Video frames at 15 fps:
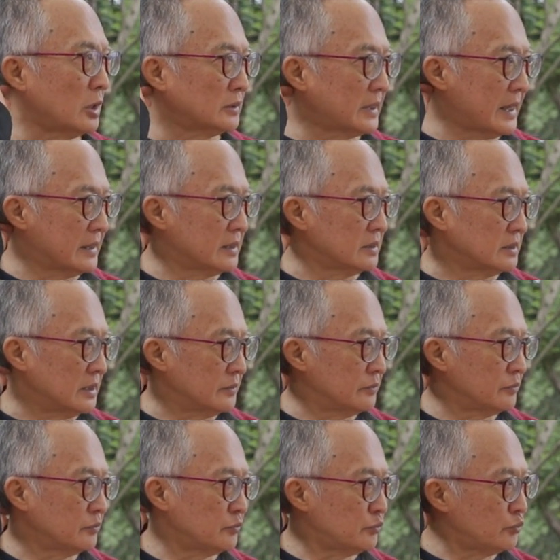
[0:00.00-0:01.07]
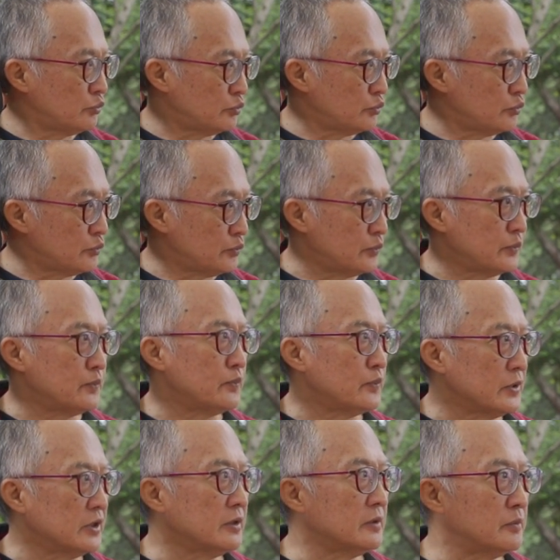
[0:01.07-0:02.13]
态的人
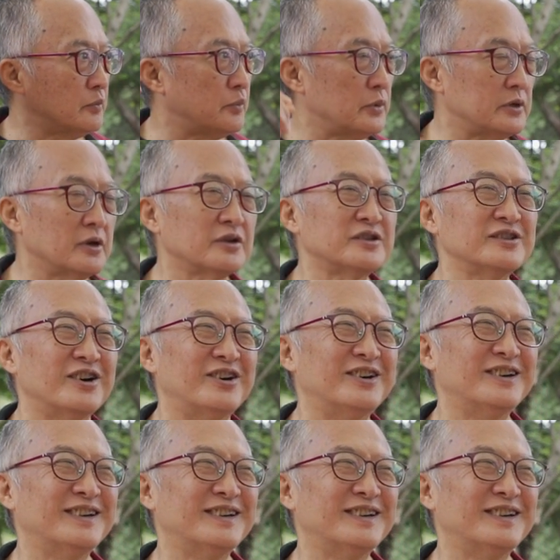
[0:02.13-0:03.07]
比较少，